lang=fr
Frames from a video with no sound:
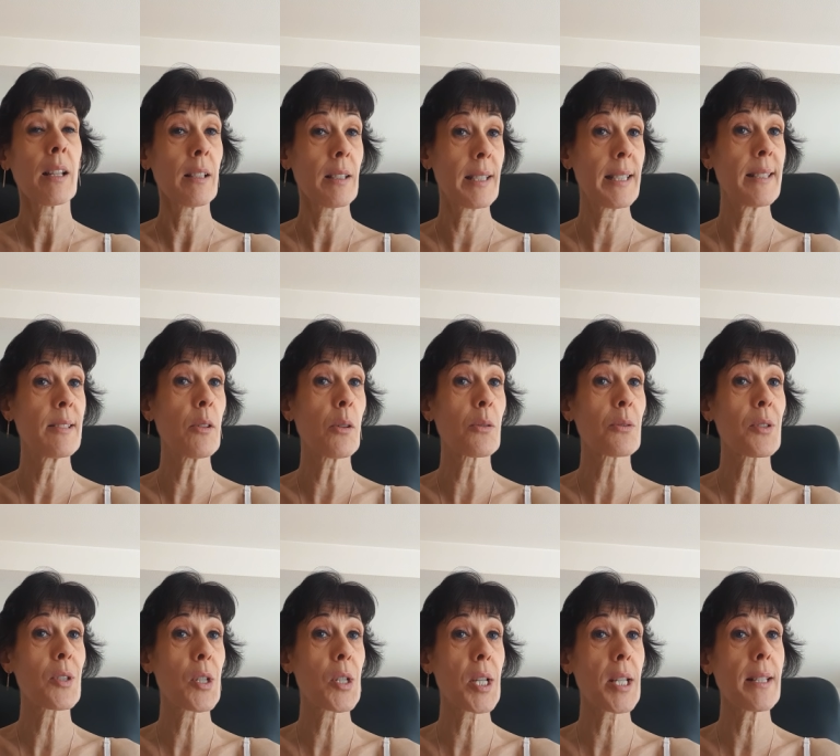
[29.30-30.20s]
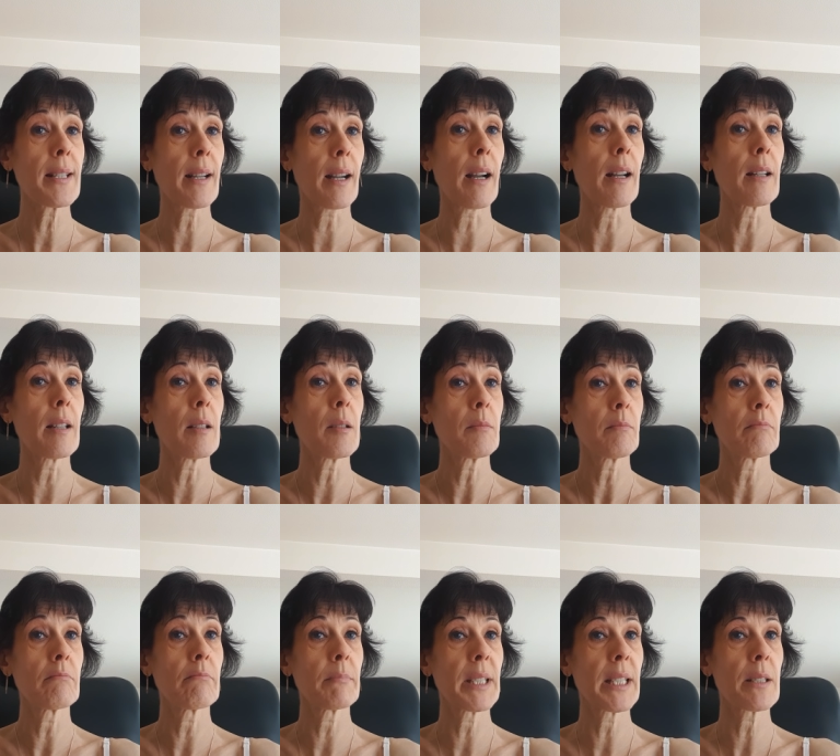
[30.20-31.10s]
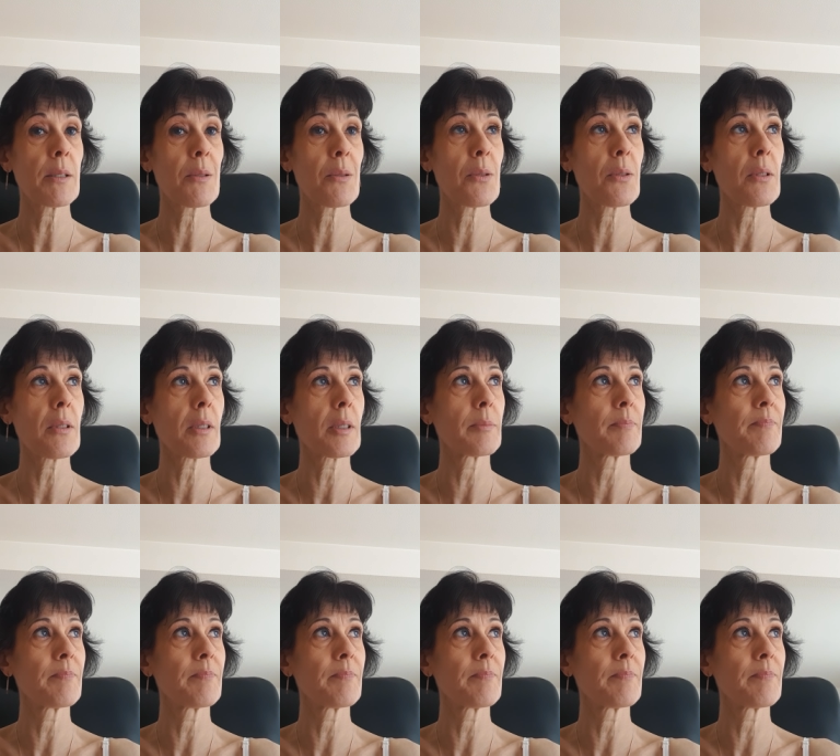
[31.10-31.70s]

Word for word: guidance générale, bien sûr.